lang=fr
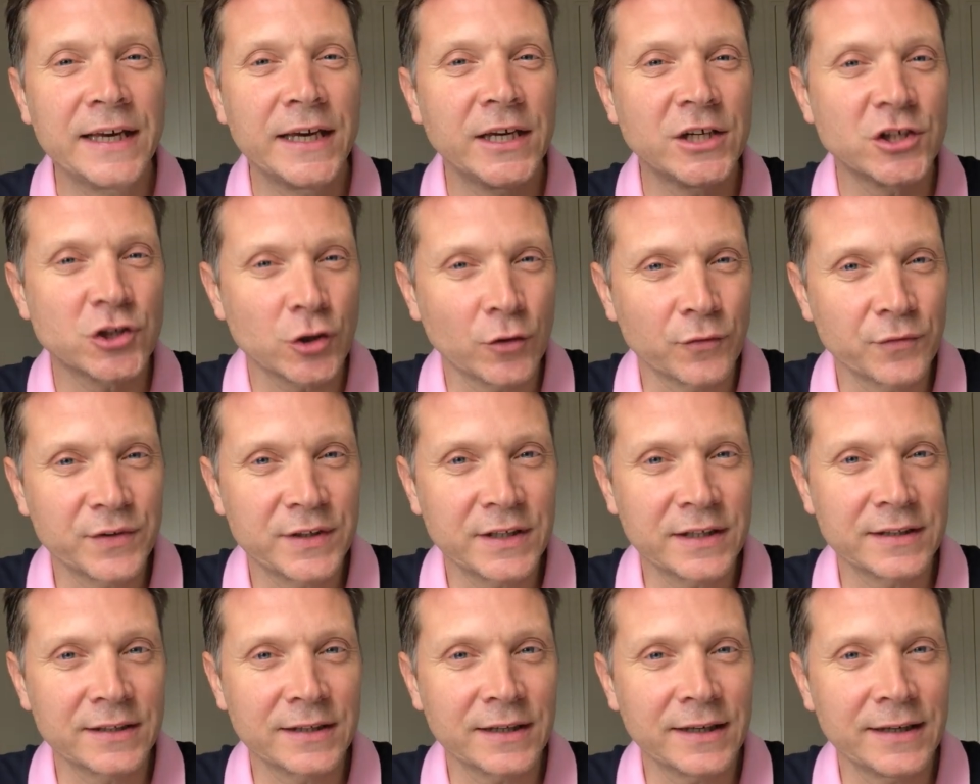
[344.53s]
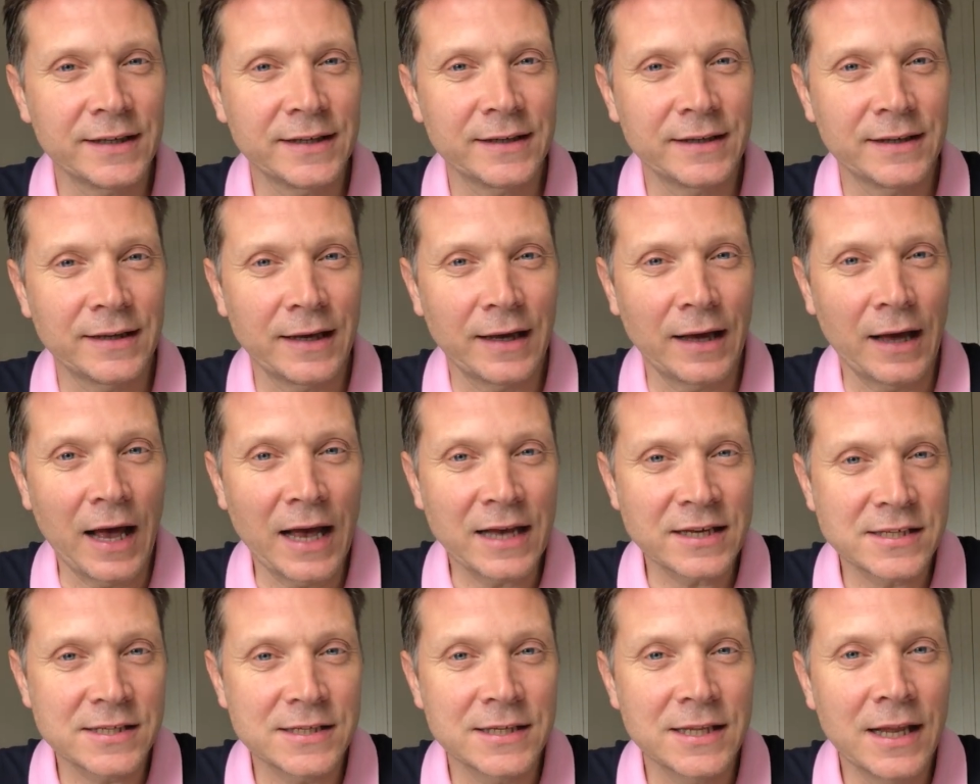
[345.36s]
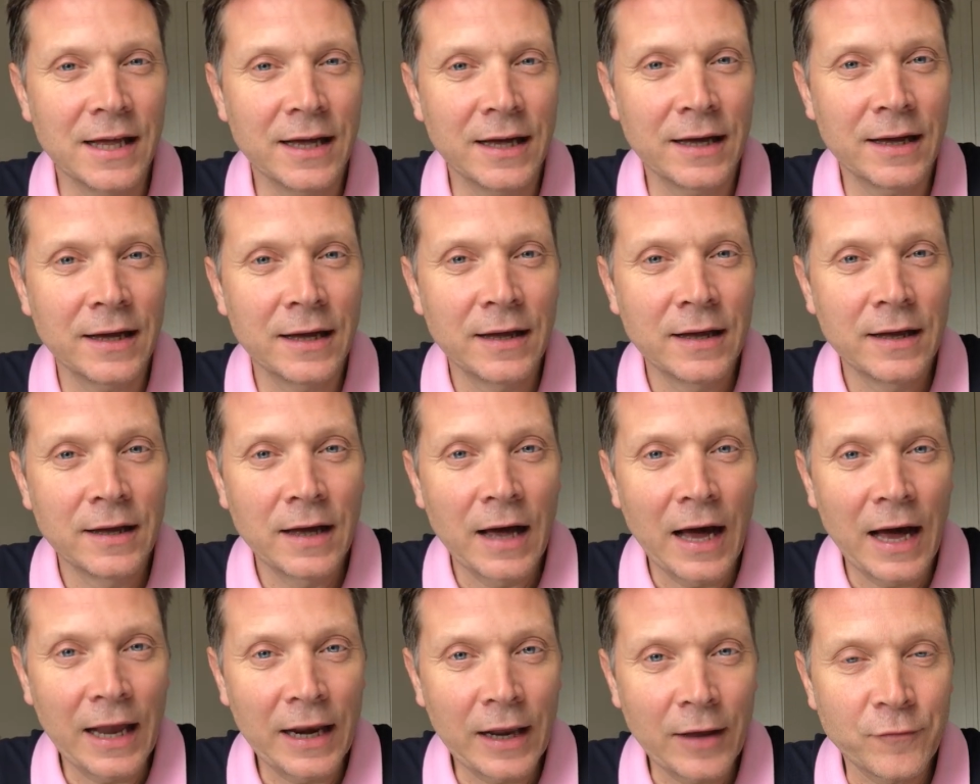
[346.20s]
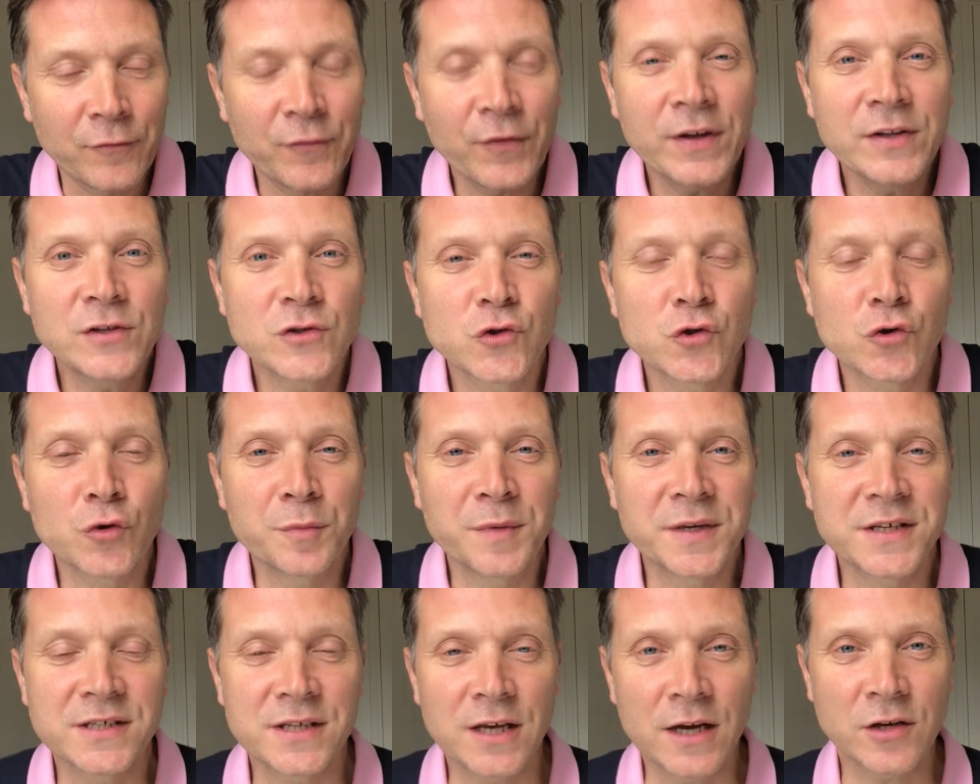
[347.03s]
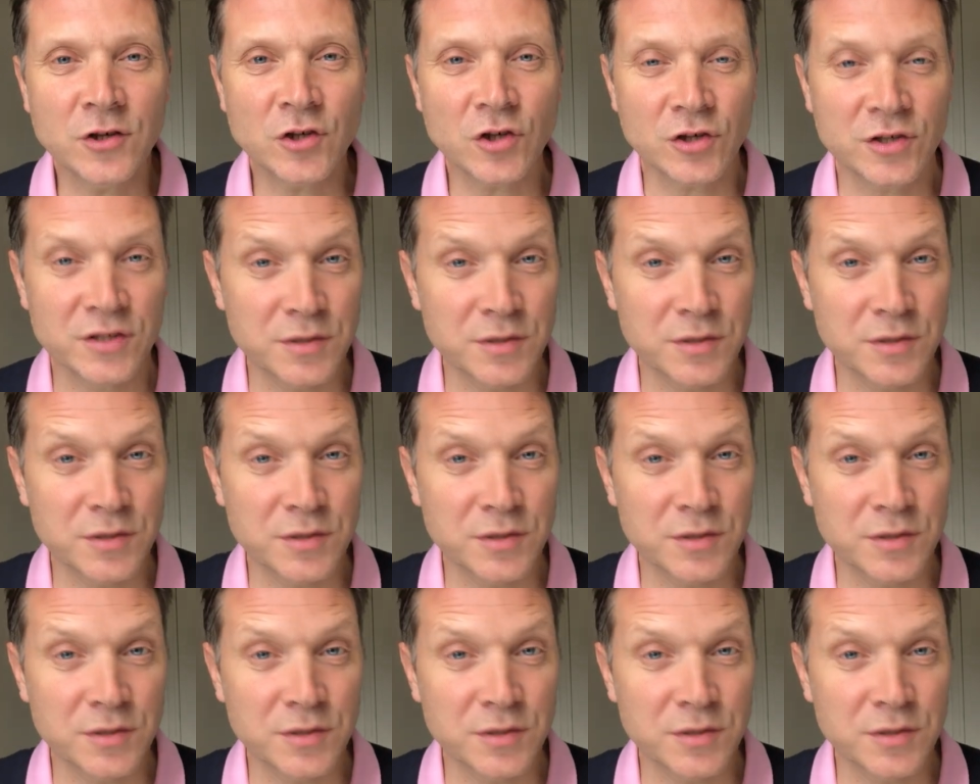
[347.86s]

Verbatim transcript: et j'en viendrai à cela à la fin de ce message.